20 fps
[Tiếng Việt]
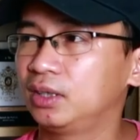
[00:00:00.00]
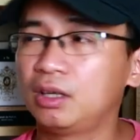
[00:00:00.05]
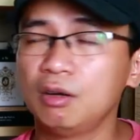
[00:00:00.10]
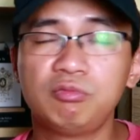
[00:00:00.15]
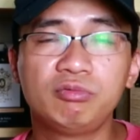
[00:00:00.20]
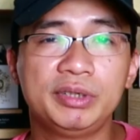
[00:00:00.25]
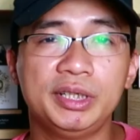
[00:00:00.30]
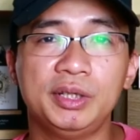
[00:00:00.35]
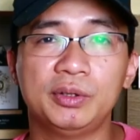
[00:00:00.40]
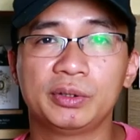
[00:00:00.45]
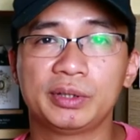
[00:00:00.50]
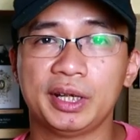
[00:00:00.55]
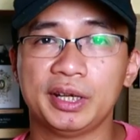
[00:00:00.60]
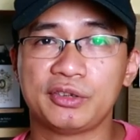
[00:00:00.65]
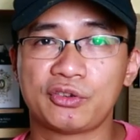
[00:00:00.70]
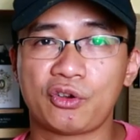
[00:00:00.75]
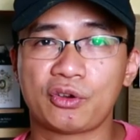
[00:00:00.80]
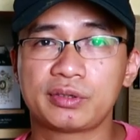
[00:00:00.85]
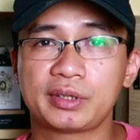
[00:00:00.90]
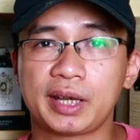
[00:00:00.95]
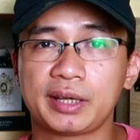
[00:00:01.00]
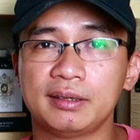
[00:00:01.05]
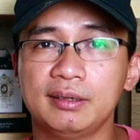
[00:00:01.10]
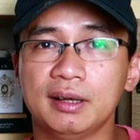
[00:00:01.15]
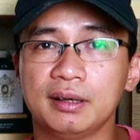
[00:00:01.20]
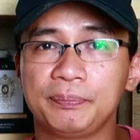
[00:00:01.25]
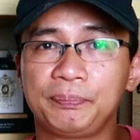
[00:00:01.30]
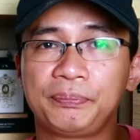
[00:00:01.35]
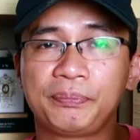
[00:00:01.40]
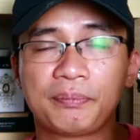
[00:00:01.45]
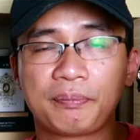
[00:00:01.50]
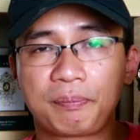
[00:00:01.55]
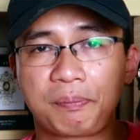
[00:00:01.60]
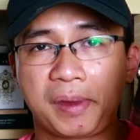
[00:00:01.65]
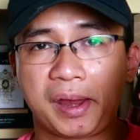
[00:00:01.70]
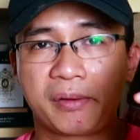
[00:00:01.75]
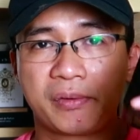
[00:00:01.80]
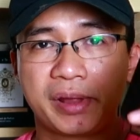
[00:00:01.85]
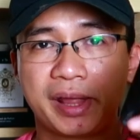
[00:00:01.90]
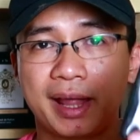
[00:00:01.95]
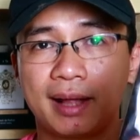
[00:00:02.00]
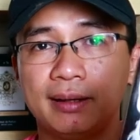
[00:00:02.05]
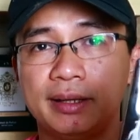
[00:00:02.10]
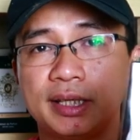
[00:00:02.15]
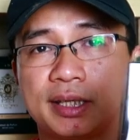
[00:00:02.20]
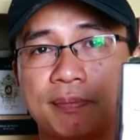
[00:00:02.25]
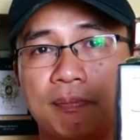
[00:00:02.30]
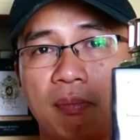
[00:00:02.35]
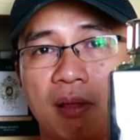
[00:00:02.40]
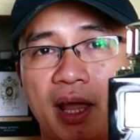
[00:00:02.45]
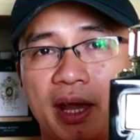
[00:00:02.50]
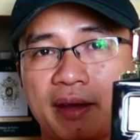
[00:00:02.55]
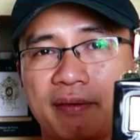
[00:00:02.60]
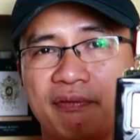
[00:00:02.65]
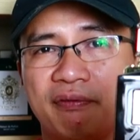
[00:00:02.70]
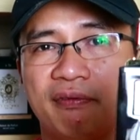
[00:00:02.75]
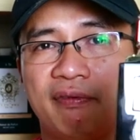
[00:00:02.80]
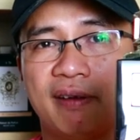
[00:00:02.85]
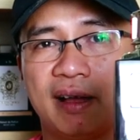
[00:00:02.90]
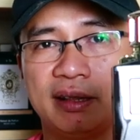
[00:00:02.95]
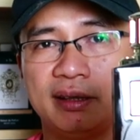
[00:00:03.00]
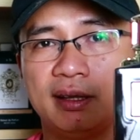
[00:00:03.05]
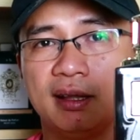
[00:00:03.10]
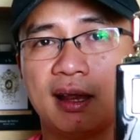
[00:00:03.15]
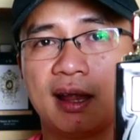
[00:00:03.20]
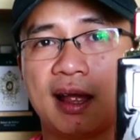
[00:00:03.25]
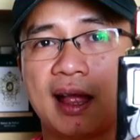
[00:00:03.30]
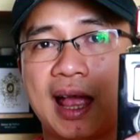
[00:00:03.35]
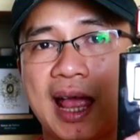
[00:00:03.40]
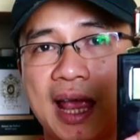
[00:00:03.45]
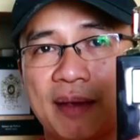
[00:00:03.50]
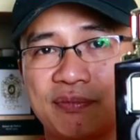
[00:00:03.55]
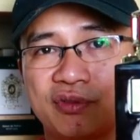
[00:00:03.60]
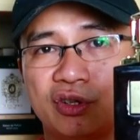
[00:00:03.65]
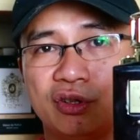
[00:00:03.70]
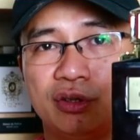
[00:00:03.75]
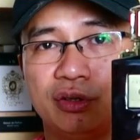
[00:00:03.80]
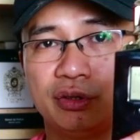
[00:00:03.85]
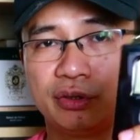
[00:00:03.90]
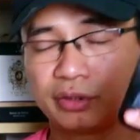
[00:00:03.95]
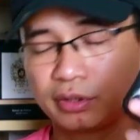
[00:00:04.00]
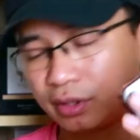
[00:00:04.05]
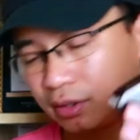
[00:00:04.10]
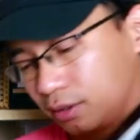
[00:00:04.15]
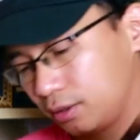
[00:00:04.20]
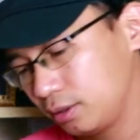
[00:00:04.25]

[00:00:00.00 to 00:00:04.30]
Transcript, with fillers: không gì có thể so sánh được. Perry Ellis Black Vanilla Absolute.